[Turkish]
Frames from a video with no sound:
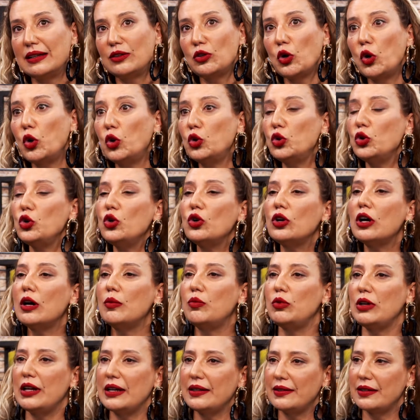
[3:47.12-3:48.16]
doğruyu
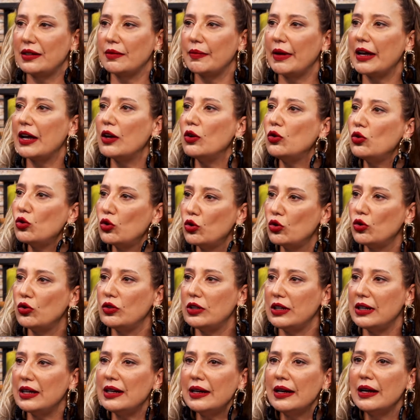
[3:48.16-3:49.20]
kabul ettirmeye, ürünü
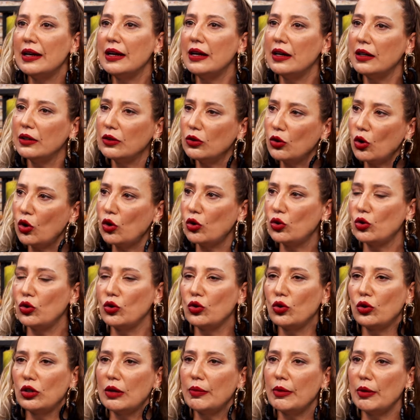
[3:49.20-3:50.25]
değil. Doğru
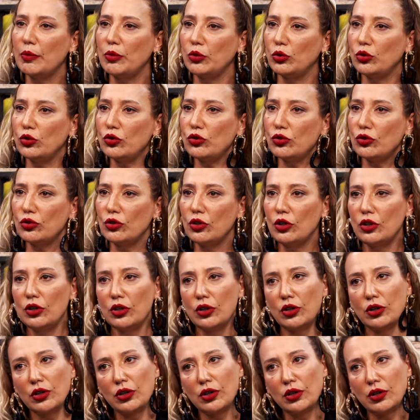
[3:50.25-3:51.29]
uygulama budur.
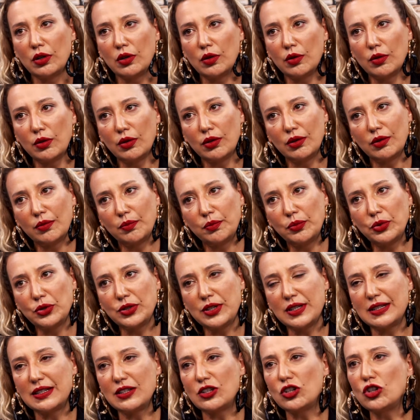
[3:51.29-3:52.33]
Bu
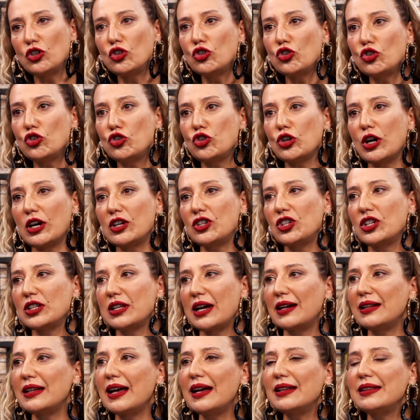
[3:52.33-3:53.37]
sizin için şu şu
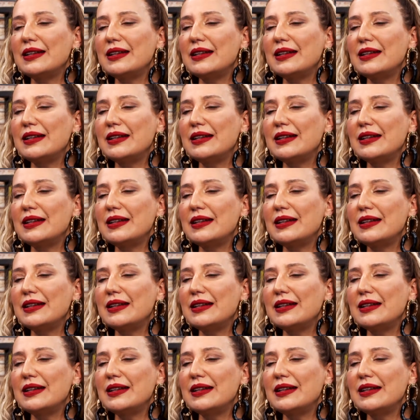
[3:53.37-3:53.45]
açılardan